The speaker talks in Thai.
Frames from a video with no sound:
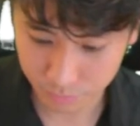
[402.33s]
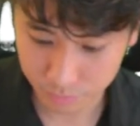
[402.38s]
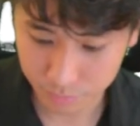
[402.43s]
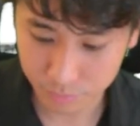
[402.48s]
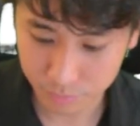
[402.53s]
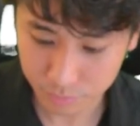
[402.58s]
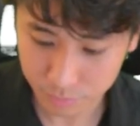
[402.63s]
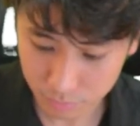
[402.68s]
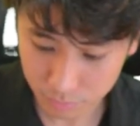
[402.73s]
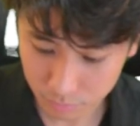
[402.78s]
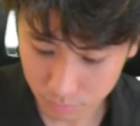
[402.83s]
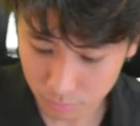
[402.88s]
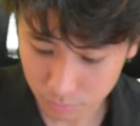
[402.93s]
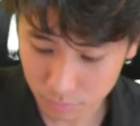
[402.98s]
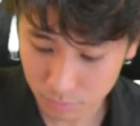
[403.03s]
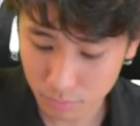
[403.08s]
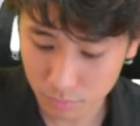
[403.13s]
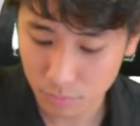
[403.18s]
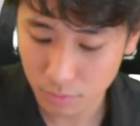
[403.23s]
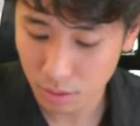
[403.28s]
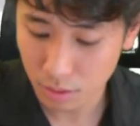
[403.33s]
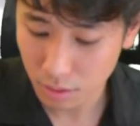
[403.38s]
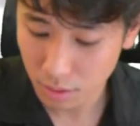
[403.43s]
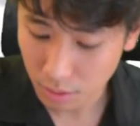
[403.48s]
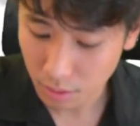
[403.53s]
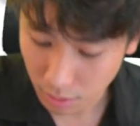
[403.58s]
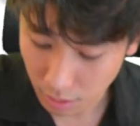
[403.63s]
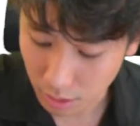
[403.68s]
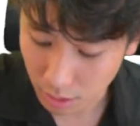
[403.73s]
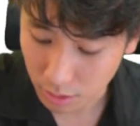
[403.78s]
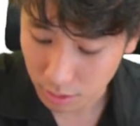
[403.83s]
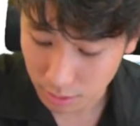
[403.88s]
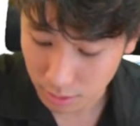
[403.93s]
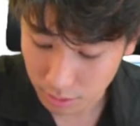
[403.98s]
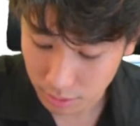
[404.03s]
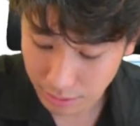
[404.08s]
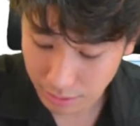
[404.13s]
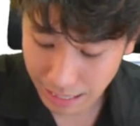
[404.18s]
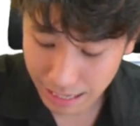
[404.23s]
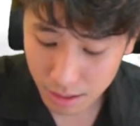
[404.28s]
y ไม่เท่ากับ ลบสาม
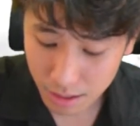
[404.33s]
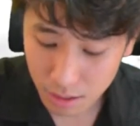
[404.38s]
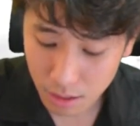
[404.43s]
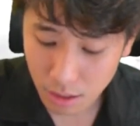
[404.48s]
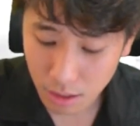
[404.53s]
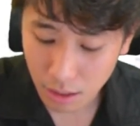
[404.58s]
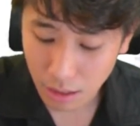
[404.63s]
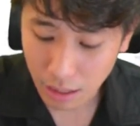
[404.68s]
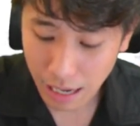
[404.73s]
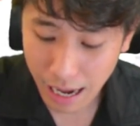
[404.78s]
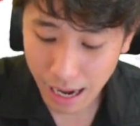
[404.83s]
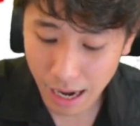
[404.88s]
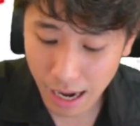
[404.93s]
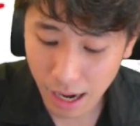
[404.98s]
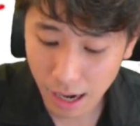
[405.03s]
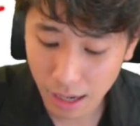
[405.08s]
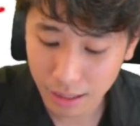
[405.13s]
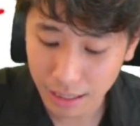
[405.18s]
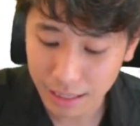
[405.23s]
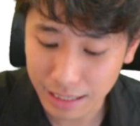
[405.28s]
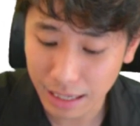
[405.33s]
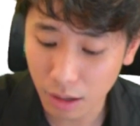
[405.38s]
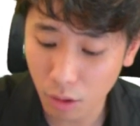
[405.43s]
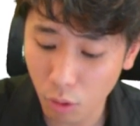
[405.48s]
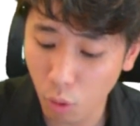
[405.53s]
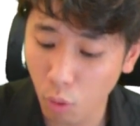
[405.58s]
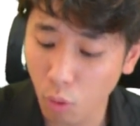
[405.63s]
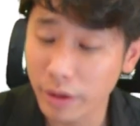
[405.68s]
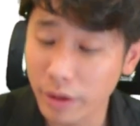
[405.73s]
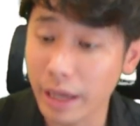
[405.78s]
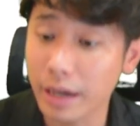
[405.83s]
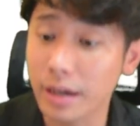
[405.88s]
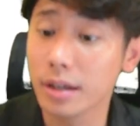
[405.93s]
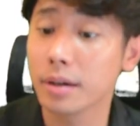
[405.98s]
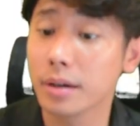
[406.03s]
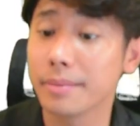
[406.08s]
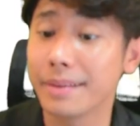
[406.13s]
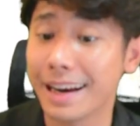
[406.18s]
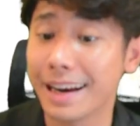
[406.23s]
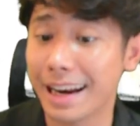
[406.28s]
เออหรือนะอ่ากำลังคู่
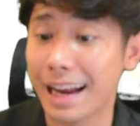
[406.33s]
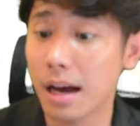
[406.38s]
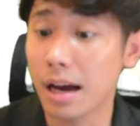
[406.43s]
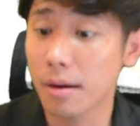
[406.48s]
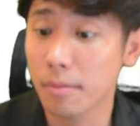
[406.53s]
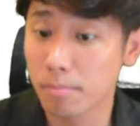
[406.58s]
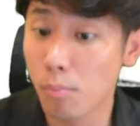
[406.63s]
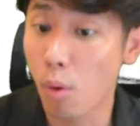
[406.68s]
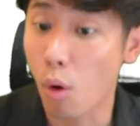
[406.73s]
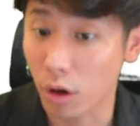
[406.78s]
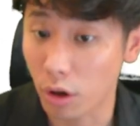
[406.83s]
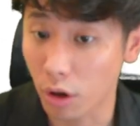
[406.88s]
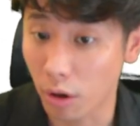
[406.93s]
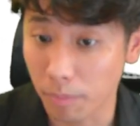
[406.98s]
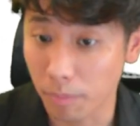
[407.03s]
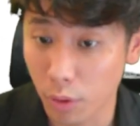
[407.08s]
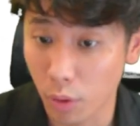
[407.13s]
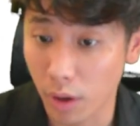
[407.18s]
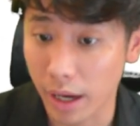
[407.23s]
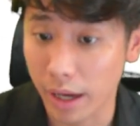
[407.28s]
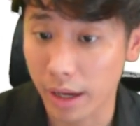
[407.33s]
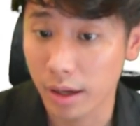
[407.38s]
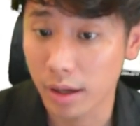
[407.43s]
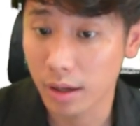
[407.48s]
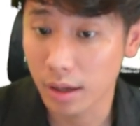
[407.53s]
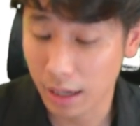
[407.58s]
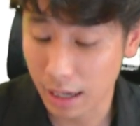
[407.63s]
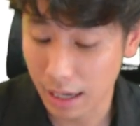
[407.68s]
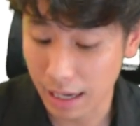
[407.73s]
อย่าลืมอะไรนะบวกบวกลบ